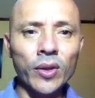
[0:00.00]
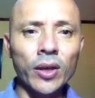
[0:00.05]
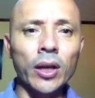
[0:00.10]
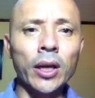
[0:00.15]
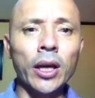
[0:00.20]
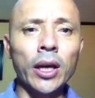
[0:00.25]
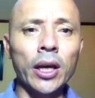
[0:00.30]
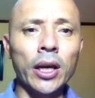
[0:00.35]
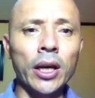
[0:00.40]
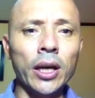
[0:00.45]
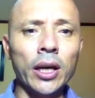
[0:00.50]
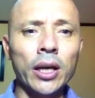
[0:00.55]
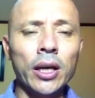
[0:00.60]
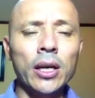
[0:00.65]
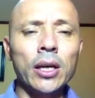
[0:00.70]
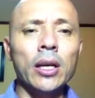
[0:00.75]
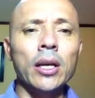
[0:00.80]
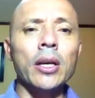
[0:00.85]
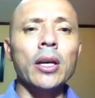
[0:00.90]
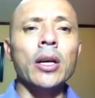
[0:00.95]

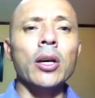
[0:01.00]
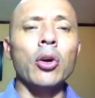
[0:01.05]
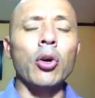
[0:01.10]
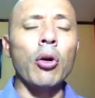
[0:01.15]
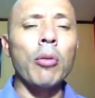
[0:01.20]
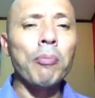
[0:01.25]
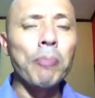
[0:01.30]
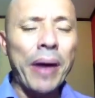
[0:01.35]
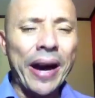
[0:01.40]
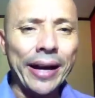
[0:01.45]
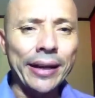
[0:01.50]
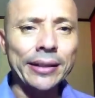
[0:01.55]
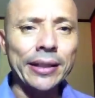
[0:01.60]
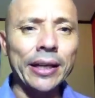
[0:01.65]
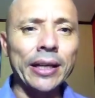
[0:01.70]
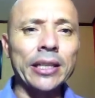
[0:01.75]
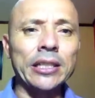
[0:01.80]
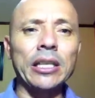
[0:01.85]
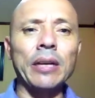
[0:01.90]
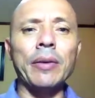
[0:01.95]
Eh,
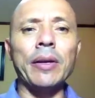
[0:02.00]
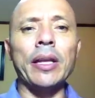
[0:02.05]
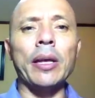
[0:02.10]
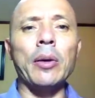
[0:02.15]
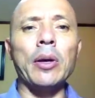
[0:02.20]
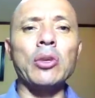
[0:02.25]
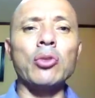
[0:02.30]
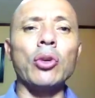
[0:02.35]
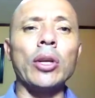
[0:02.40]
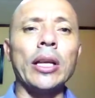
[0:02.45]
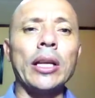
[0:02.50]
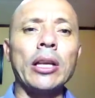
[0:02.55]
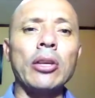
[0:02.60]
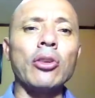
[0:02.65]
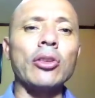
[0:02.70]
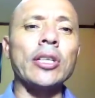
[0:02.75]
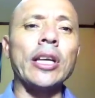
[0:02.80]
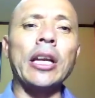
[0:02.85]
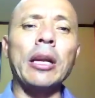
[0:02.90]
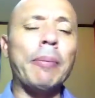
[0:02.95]
compartan este video en sus redes
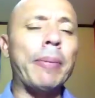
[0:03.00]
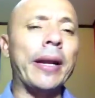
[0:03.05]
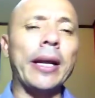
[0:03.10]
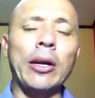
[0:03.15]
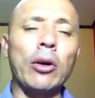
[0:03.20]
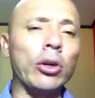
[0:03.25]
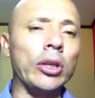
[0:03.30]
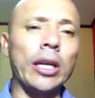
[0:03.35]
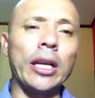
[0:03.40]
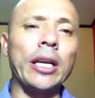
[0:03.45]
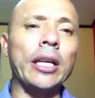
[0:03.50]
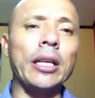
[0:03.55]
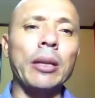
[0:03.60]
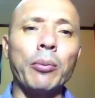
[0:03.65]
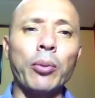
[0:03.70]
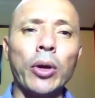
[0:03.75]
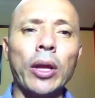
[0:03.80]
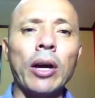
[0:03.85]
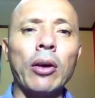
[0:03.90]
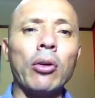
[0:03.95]
sociales para que otra gente
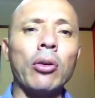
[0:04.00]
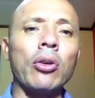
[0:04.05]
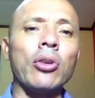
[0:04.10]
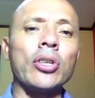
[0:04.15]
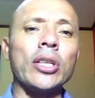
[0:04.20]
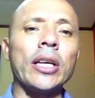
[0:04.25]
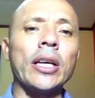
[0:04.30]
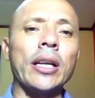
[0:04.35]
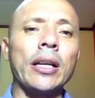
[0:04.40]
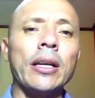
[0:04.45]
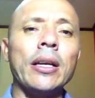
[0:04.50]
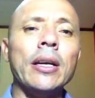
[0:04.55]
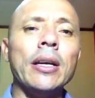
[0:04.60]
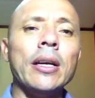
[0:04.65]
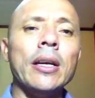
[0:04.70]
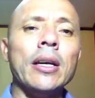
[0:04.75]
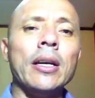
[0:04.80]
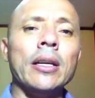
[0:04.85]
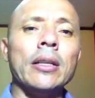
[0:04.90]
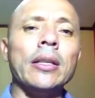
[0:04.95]
pueda conocer
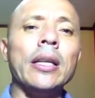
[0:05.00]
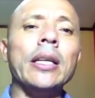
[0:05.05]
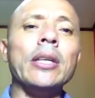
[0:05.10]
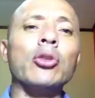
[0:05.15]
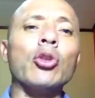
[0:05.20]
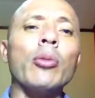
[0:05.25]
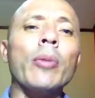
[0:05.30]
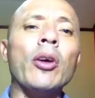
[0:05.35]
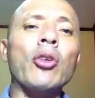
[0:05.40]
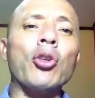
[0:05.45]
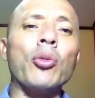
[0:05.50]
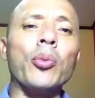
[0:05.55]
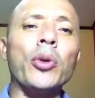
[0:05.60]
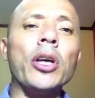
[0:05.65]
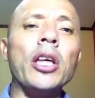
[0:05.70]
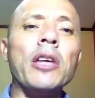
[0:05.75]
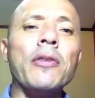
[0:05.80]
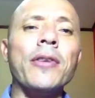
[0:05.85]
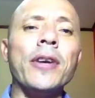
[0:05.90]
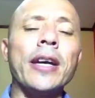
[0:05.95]
del instrumento y
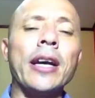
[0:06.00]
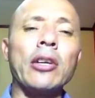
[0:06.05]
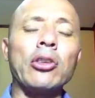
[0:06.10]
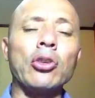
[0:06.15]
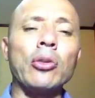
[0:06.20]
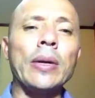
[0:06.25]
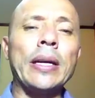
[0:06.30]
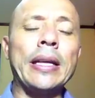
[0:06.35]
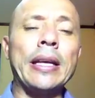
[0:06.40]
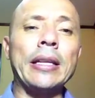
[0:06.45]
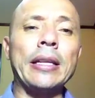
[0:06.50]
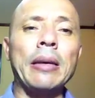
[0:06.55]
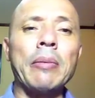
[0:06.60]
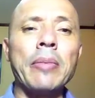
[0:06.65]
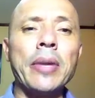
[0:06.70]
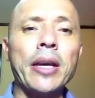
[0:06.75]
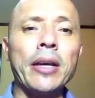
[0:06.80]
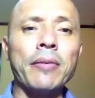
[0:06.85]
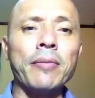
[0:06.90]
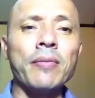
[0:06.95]
pueda edificar su vida
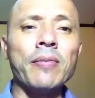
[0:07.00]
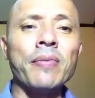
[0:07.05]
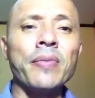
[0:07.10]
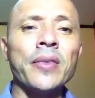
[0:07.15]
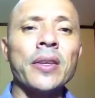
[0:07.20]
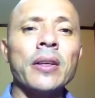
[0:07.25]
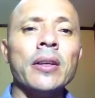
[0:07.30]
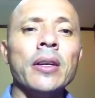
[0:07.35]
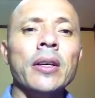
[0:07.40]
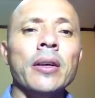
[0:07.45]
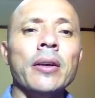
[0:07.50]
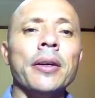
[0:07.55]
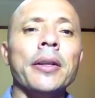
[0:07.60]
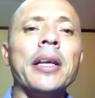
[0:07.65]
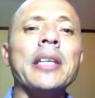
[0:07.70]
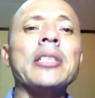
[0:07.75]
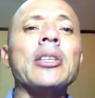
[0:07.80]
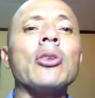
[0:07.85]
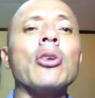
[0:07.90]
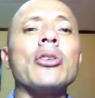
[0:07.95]
también.
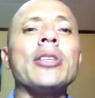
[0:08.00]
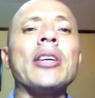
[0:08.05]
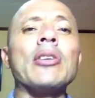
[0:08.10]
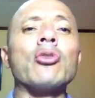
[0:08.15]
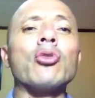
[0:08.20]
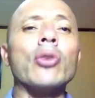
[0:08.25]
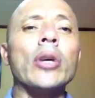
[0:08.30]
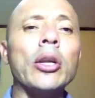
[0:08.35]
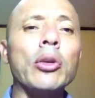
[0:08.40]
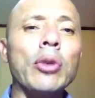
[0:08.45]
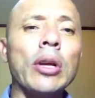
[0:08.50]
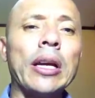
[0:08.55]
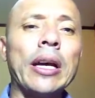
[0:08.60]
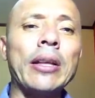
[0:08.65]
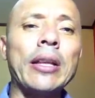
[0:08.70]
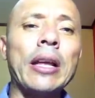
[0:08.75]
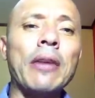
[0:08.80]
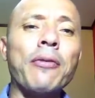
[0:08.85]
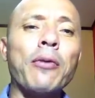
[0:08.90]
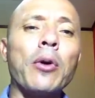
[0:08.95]
Si no se han suscrito al
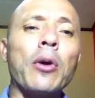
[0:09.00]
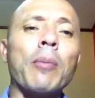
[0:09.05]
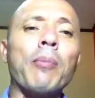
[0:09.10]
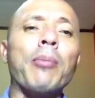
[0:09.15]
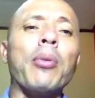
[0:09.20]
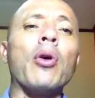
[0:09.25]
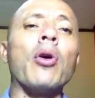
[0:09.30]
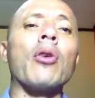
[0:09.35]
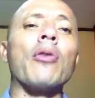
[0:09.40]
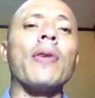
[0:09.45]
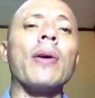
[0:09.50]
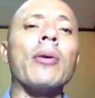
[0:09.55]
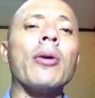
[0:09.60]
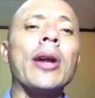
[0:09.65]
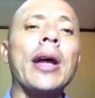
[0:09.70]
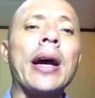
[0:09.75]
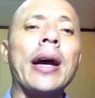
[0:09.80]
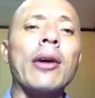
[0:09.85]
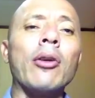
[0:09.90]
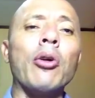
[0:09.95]
canal, por,
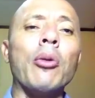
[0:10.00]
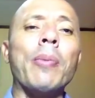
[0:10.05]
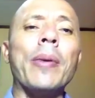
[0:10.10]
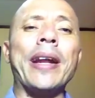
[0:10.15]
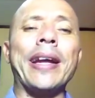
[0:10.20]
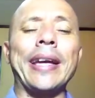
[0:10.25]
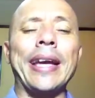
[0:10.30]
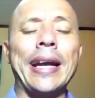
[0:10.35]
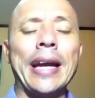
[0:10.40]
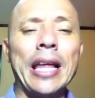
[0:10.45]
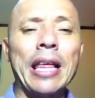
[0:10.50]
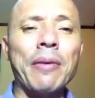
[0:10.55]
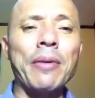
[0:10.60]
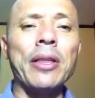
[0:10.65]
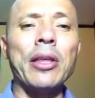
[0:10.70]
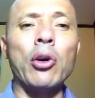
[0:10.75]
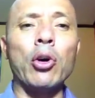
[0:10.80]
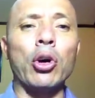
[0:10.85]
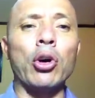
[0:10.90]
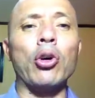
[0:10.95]
favor háganlo para que cada
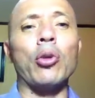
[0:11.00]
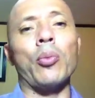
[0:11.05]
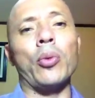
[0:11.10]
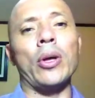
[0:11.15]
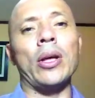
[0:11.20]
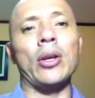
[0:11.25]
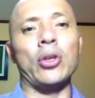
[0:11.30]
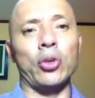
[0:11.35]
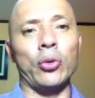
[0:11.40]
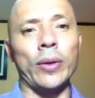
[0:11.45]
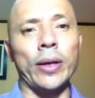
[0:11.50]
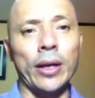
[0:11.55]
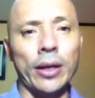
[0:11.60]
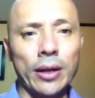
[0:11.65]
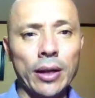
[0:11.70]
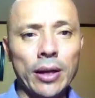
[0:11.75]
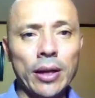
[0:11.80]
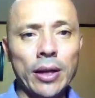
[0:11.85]
video que yo pueda subir